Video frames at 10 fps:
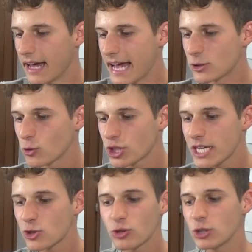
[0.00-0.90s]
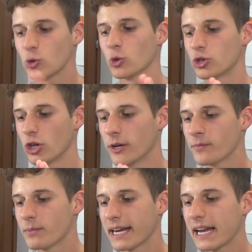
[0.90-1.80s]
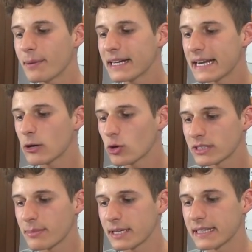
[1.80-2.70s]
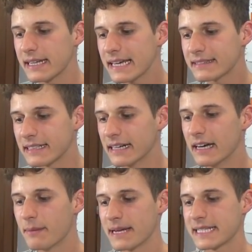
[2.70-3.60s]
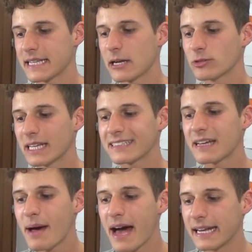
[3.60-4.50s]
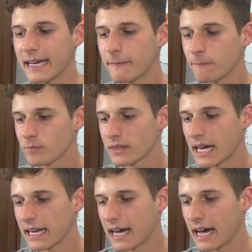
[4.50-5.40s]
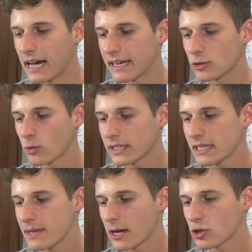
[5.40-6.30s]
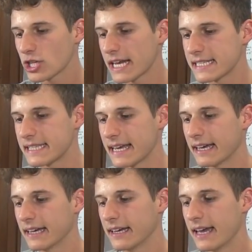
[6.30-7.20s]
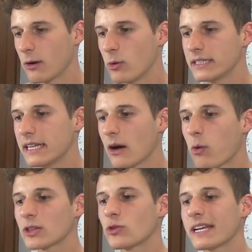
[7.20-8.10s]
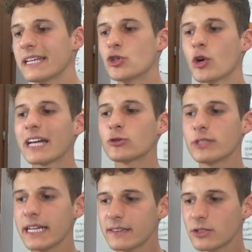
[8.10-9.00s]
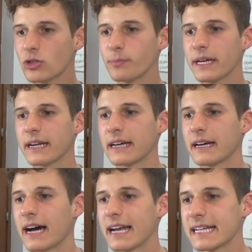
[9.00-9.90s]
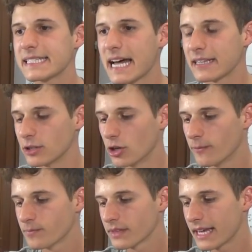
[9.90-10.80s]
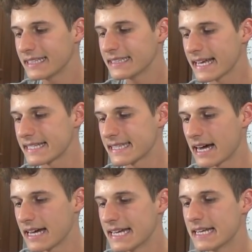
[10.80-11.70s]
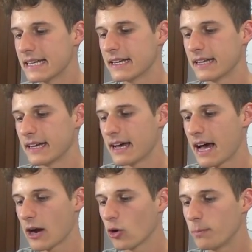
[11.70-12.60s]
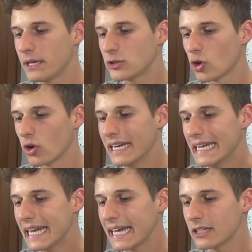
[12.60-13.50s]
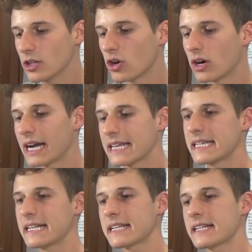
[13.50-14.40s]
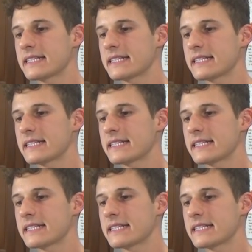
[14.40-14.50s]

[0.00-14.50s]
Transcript: è successo di tutto, perché la palla era corta per Delict, ma è stata allontanata male dalla retroguardia biancoceleste e quindi le 4 ha rigiocato dentro per eh, Alexandro che di testa ha colpito il legno alla sinistra di